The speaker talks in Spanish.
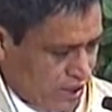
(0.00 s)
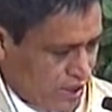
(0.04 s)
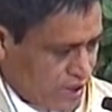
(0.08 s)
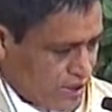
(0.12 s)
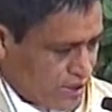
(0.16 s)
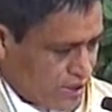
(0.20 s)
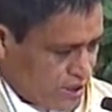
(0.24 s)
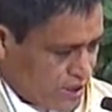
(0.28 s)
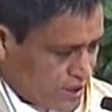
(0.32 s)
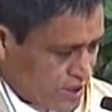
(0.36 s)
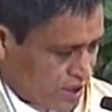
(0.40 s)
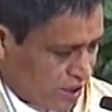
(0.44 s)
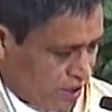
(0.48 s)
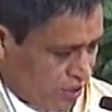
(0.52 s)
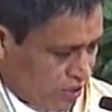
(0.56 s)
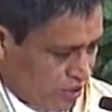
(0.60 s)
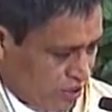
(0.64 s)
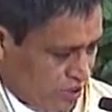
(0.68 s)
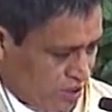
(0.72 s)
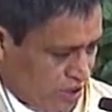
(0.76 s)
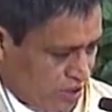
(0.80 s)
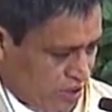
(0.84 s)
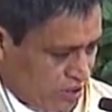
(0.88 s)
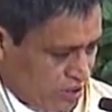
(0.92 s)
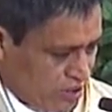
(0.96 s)
Se
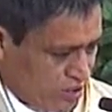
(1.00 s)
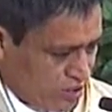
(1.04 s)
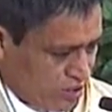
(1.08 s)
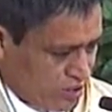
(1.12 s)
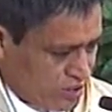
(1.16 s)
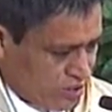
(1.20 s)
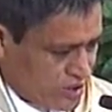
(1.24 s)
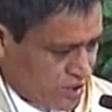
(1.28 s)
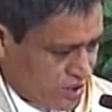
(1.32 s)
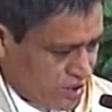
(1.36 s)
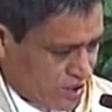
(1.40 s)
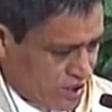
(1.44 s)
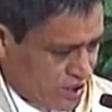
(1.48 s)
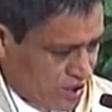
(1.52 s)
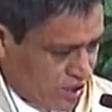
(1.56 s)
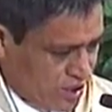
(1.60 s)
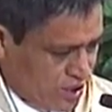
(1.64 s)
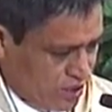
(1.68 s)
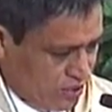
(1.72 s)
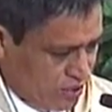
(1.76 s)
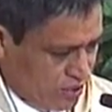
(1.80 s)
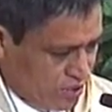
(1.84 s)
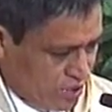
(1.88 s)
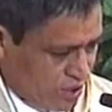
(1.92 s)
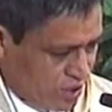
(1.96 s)
acercaron ellos y
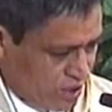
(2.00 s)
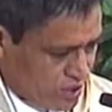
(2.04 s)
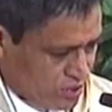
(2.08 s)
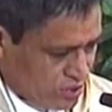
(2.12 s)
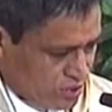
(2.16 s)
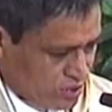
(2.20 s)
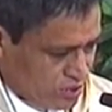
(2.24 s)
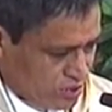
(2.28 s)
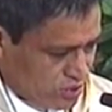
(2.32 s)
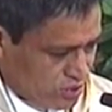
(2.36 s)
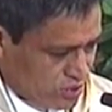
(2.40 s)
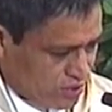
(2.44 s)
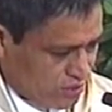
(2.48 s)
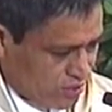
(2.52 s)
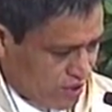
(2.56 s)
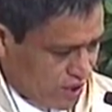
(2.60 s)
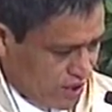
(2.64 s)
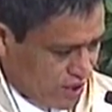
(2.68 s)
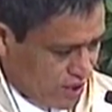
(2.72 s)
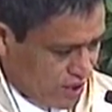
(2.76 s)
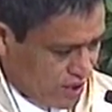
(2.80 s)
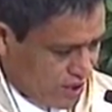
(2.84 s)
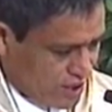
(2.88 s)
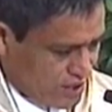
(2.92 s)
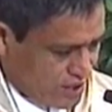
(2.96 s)
llenaron las dos
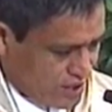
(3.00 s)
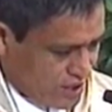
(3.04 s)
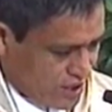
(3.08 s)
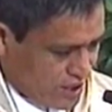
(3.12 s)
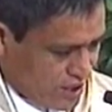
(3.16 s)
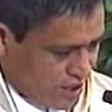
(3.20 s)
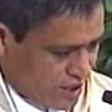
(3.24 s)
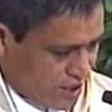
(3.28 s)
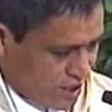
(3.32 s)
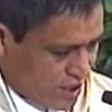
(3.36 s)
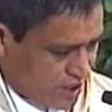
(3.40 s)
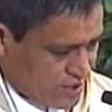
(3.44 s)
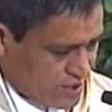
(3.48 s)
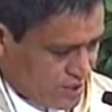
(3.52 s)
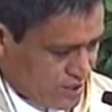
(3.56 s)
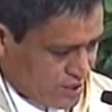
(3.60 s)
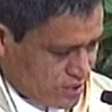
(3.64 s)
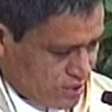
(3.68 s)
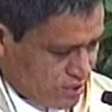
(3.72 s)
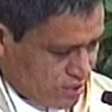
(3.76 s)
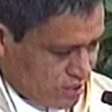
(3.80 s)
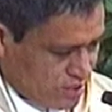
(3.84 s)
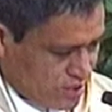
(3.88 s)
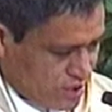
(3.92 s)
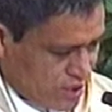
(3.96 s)
barcas que casi
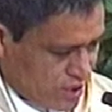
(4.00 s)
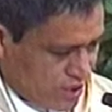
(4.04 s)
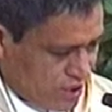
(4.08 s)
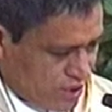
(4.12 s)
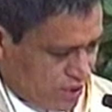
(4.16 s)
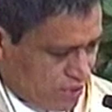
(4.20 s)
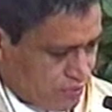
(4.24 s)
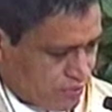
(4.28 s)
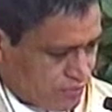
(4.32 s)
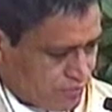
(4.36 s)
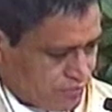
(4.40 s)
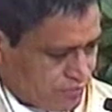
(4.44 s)
se hundían.